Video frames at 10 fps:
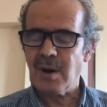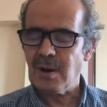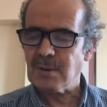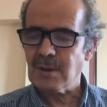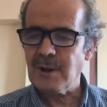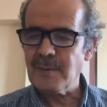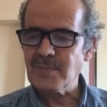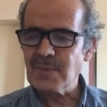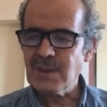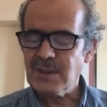Allah
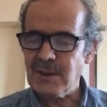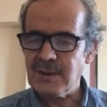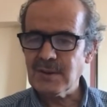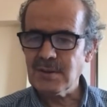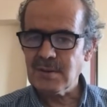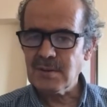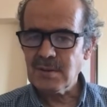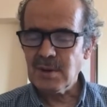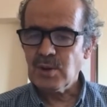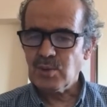yerin,
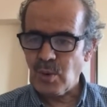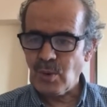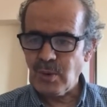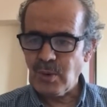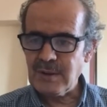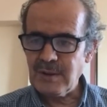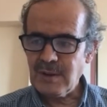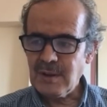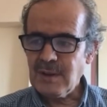göklerin